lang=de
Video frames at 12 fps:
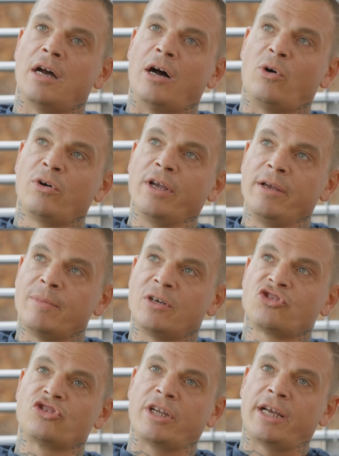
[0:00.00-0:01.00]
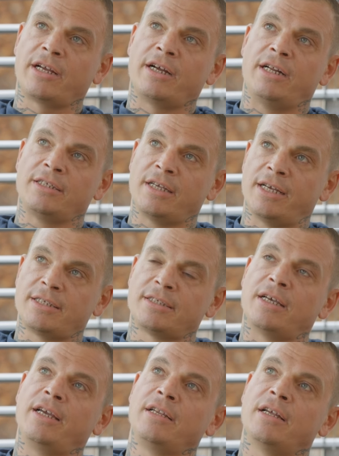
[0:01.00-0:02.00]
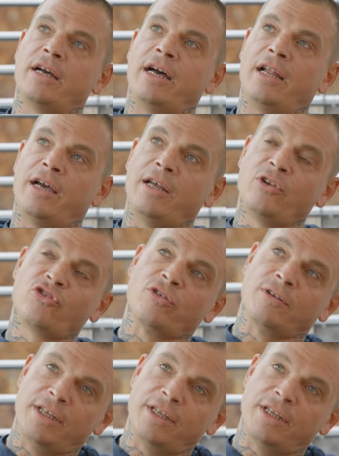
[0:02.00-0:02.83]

auch immer stärker als Hass sein, alleine schon